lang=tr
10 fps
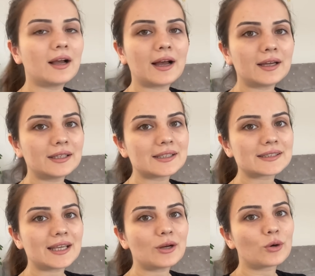Her
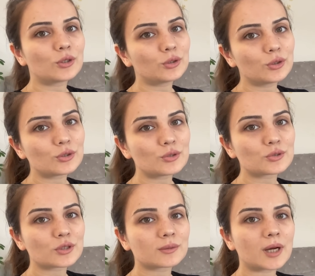neyse orada
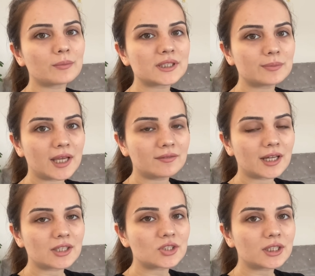görüşürüz o zaman. Biz bir
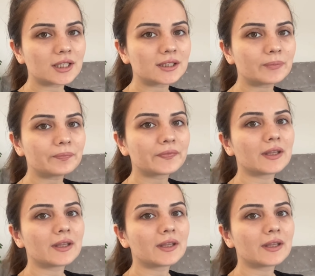evden çıkalım.